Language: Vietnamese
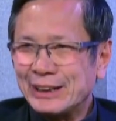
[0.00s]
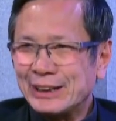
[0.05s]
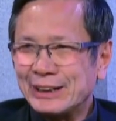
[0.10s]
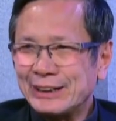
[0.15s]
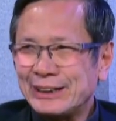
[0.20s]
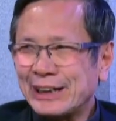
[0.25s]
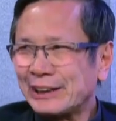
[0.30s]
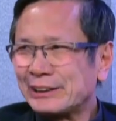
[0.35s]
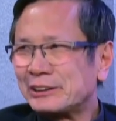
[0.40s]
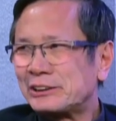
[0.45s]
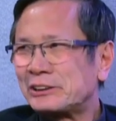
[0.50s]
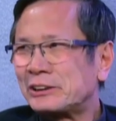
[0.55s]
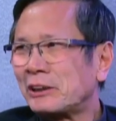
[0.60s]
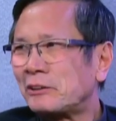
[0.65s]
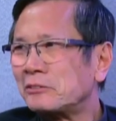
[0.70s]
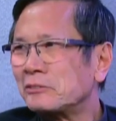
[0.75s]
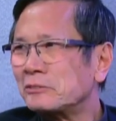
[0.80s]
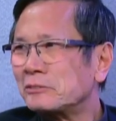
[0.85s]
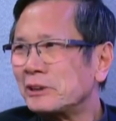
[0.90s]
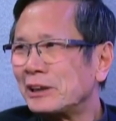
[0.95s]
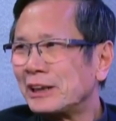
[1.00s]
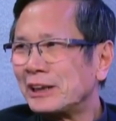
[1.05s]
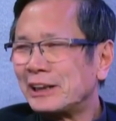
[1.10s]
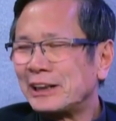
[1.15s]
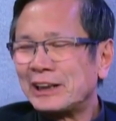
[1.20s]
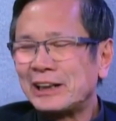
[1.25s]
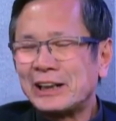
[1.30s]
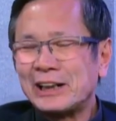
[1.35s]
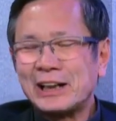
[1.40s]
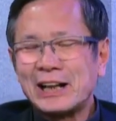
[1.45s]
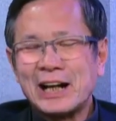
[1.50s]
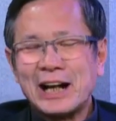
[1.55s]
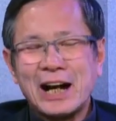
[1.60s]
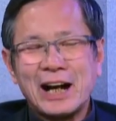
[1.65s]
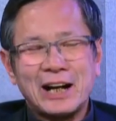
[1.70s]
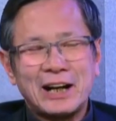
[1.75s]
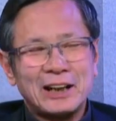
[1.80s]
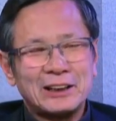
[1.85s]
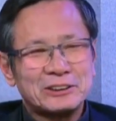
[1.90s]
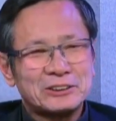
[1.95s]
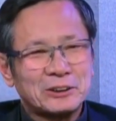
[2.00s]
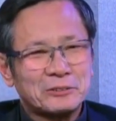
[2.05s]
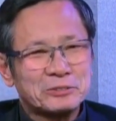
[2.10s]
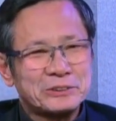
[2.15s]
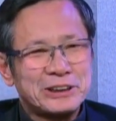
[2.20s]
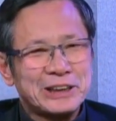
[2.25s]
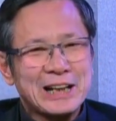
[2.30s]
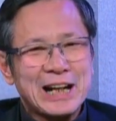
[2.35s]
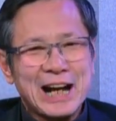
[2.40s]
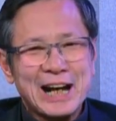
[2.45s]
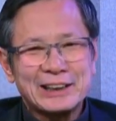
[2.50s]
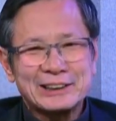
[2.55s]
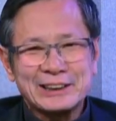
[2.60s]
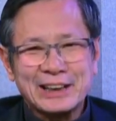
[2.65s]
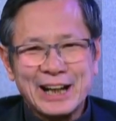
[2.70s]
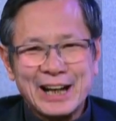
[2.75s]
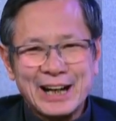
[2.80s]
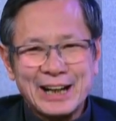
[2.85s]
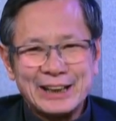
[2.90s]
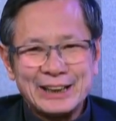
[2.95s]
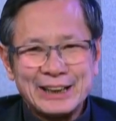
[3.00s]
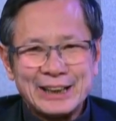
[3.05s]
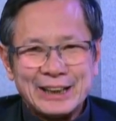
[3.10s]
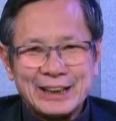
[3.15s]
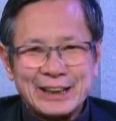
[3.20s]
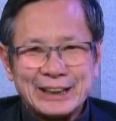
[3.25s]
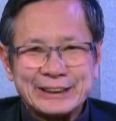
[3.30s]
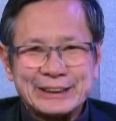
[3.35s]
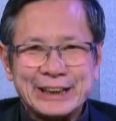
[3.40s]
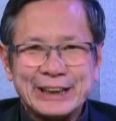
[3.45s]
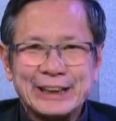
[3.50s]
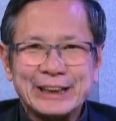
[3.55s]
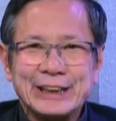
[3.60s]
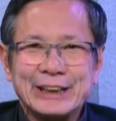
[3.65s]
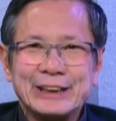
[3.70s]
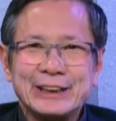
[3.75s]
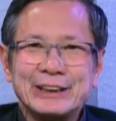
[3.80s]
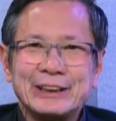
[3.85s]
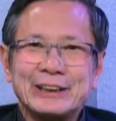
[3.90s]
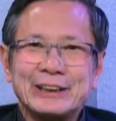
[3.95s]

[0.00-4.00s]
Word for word: À, gạch trong à, trong tiếng hát ca thì